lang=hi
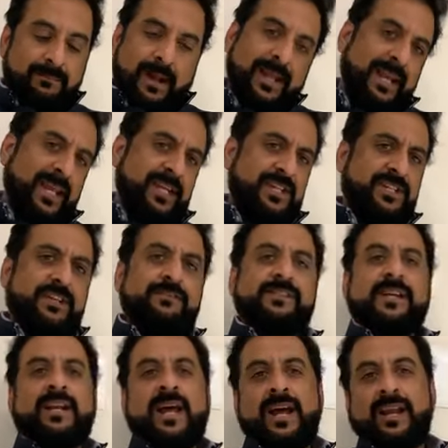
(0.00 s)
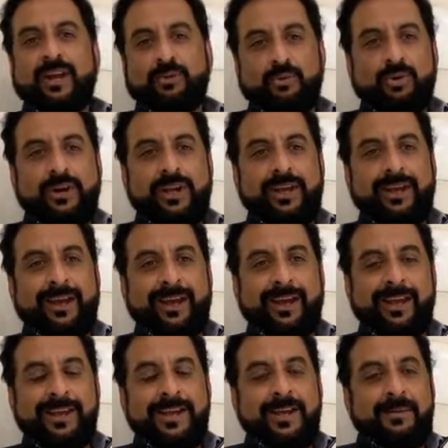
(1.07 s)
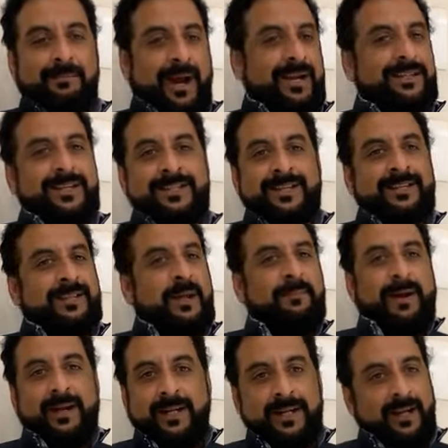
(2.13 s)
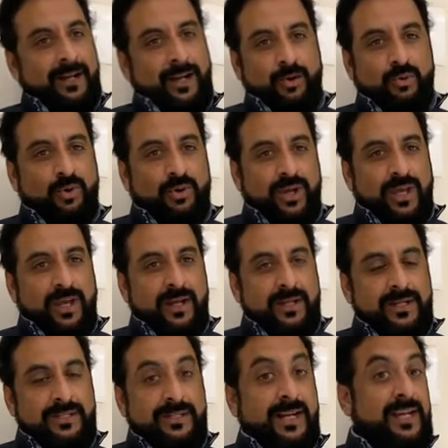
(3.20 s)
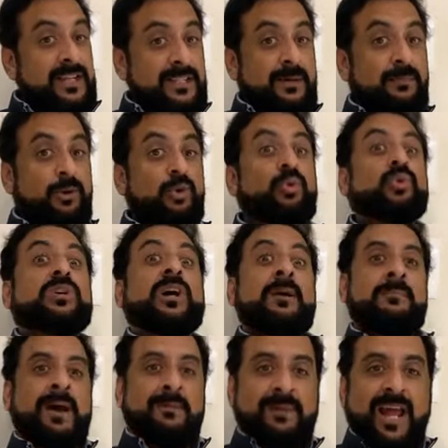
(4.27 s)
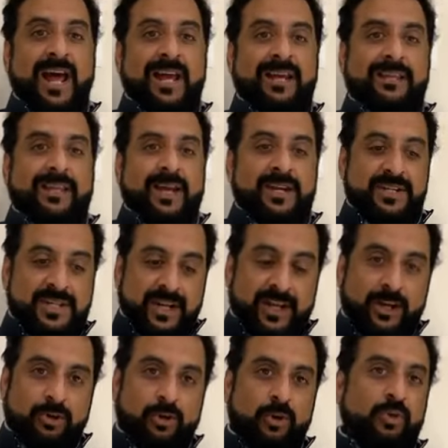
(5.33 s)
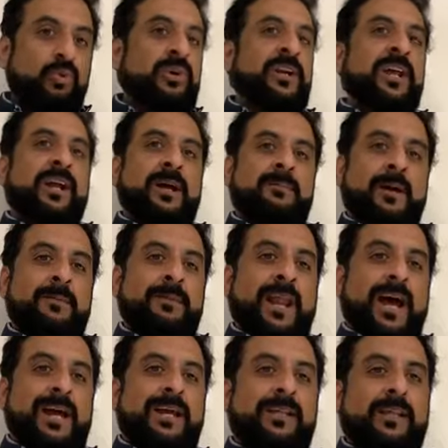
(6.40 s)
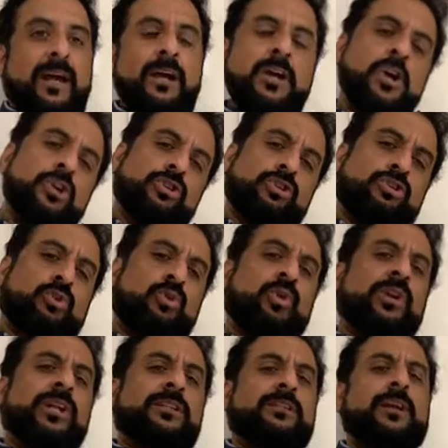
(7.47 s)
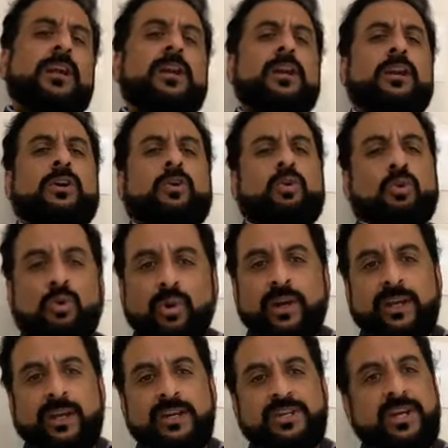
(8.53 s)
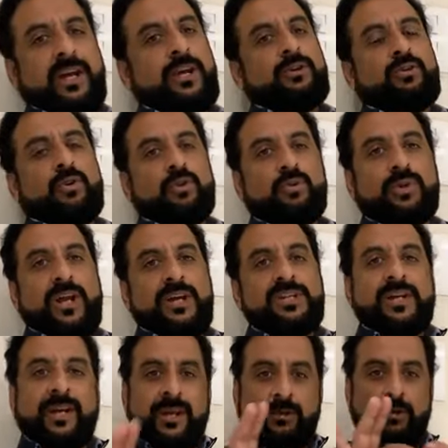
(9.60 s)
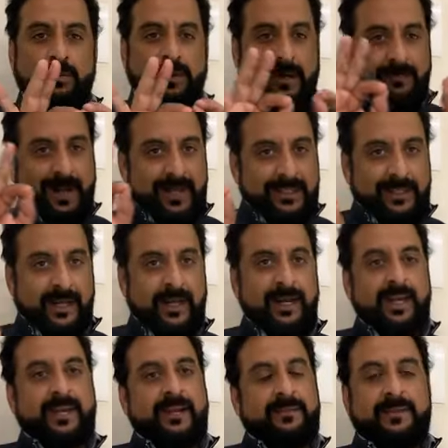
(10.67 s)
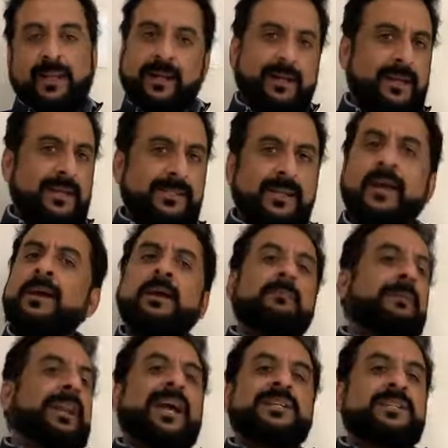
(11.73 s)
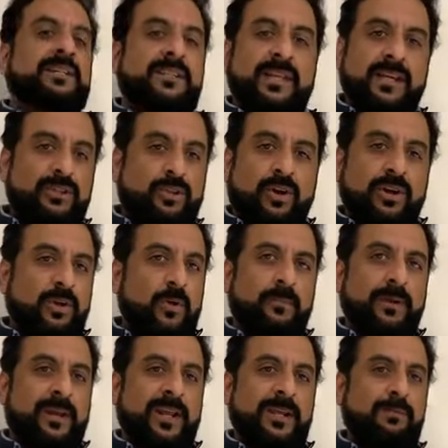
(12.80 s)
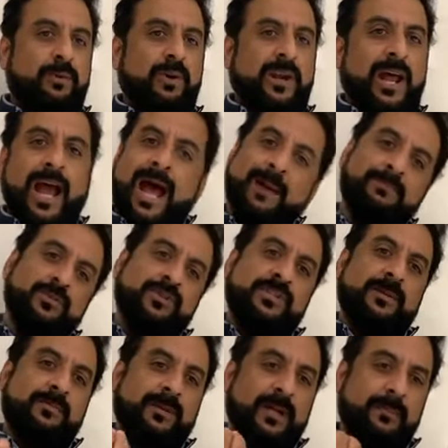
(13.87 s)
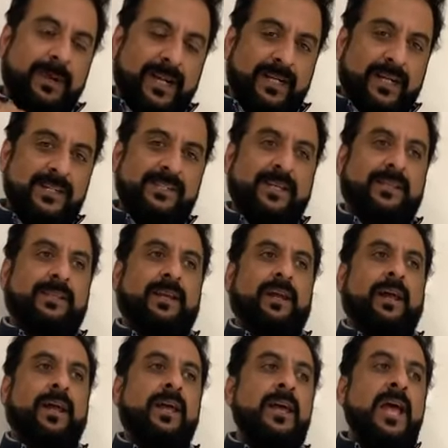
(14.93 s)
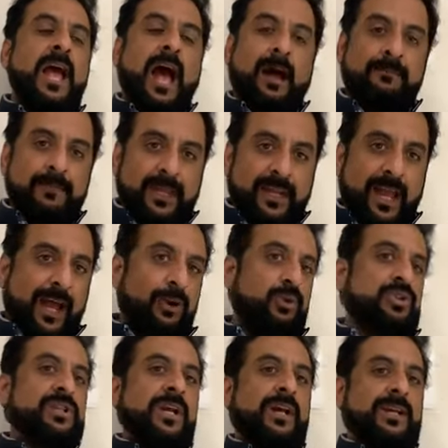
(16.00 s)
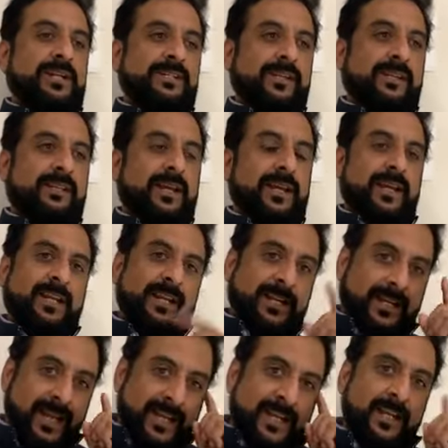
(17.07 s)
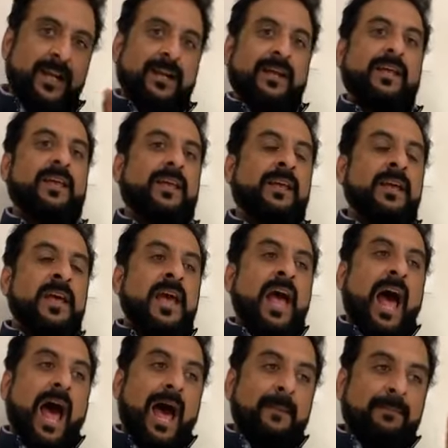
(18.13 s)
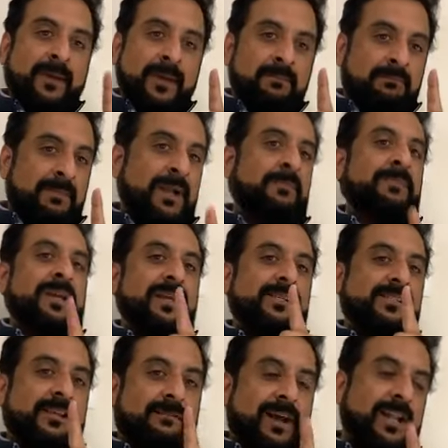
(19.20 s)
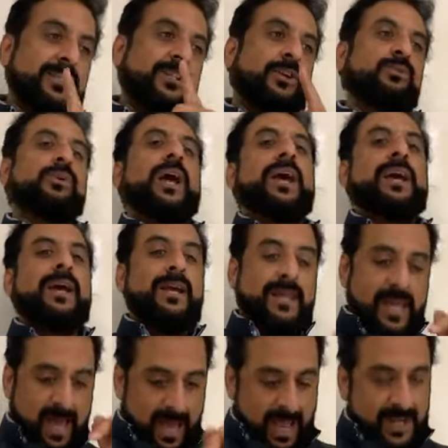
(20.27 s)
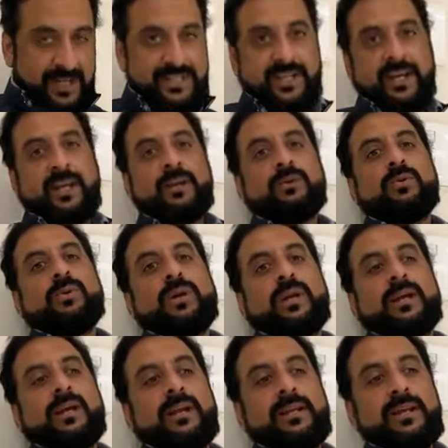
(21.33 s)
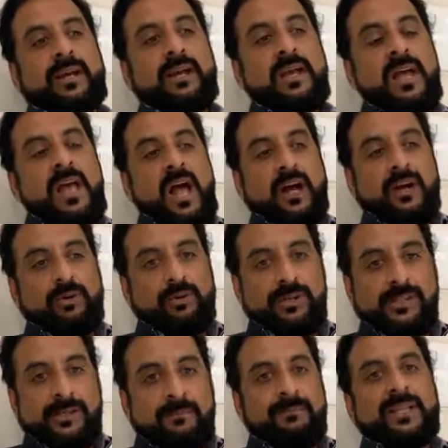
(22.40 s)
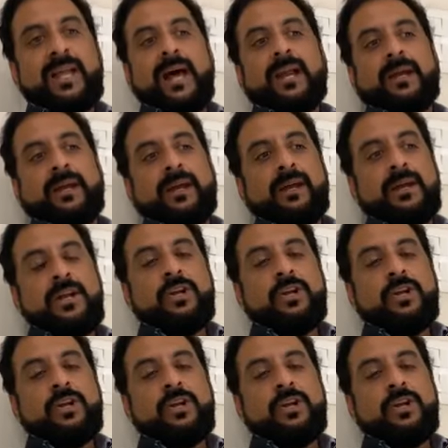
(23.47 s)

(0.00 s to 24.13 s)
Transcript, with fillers: भले ही शिवसेना अलग हो गई है भारतीय जनता पार्टी अलग हो गई है लेकिन जब लूट का मामला आया था इस शहर को लूटने का मामला आया था तो दोनों ने दिल खोल के शहर को लूटा शहर को बर्बाद करने के अंदर अगर किसी मैं राजनीति के तौर के ऊपर नहीं बोल रहा आप मुझसे डिबेट कर सकते हैं आप मेरी आलोचना कर सकते हैं लेकिन कहीं ना कहीं आपके मन में ये सवाल ज़रूर आएगा कि हाँ इस शहर को के लिए अगर कोई जिम्मेदार है